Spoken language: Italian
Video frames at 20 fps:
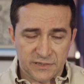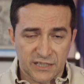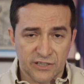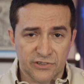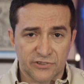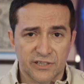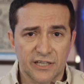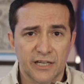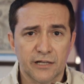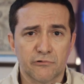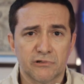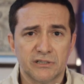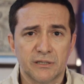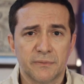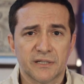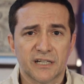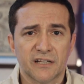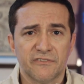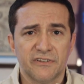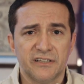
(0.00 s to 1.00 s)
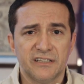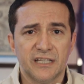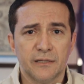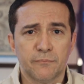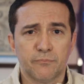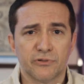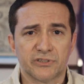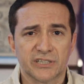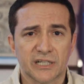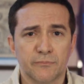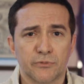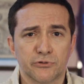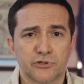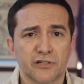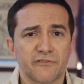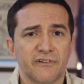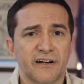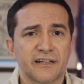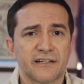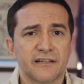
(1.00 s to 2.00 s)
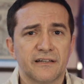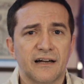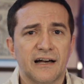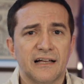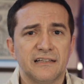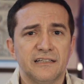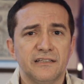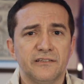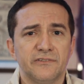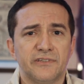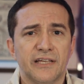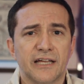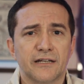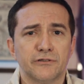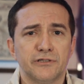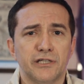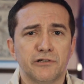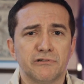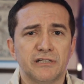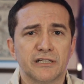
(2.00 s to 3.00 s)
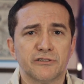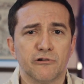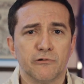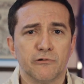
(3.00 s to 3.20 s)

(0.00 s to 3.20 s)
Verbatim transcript: Chissà quali meraviglie potremmo trovare all'interno di quella